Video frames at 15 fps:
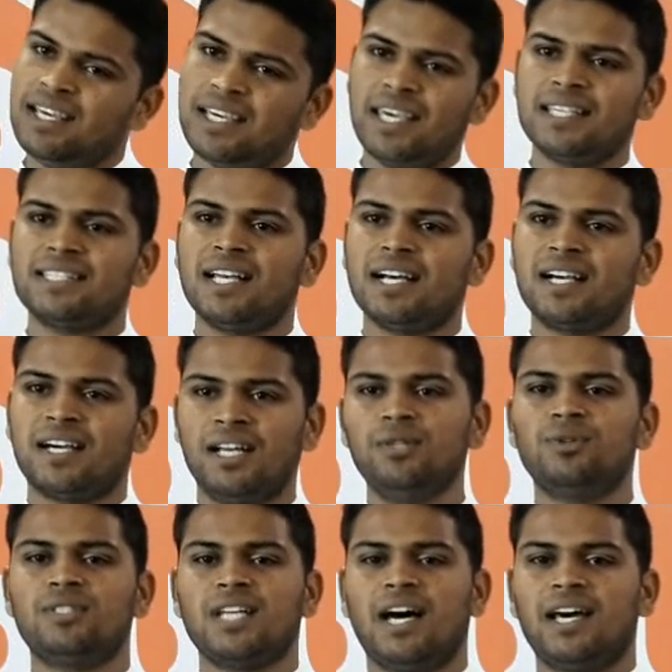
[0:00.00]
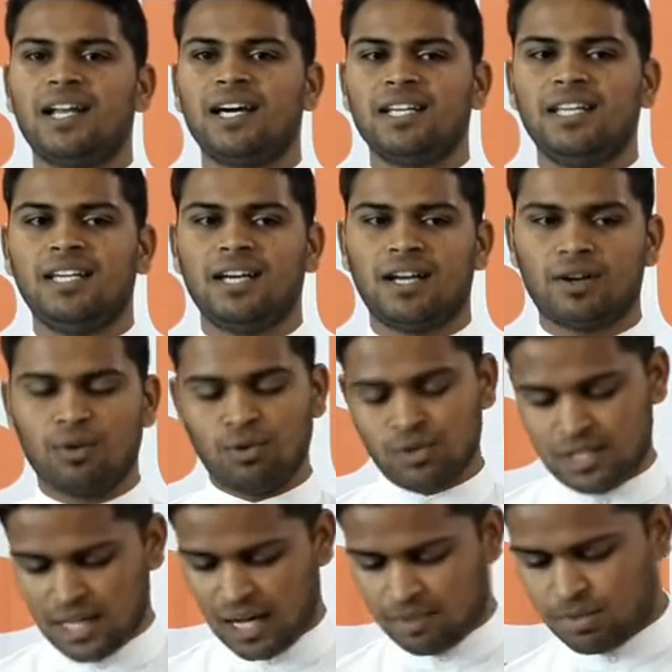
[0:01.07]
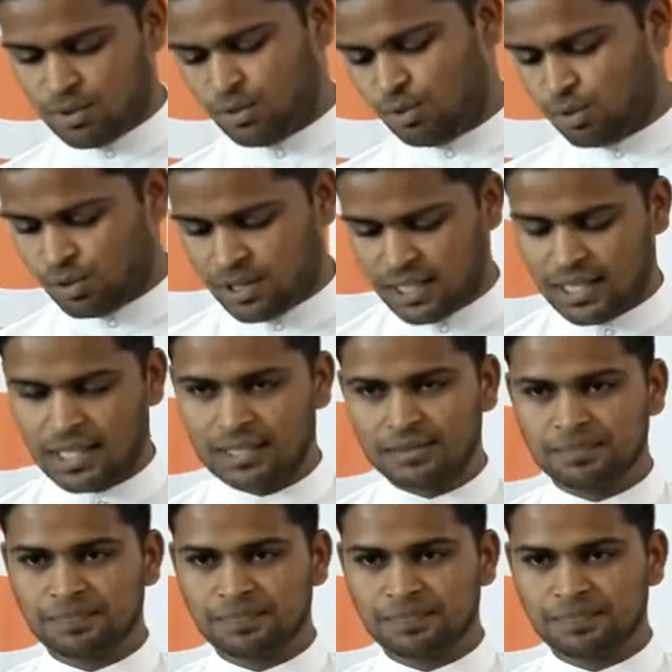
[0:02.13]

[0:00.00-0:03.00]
कैसा कलयुग जहाँ हर रोज़ आबरू खोती